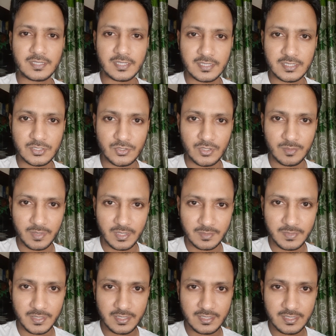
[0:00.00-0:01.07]
নির্দেশনা
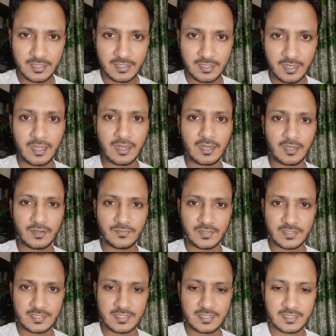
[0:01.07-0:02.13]
মানবেন আল্লাহ
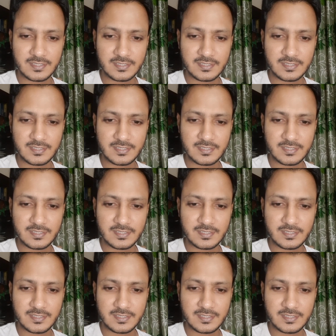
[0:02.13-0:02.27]
হাফেজ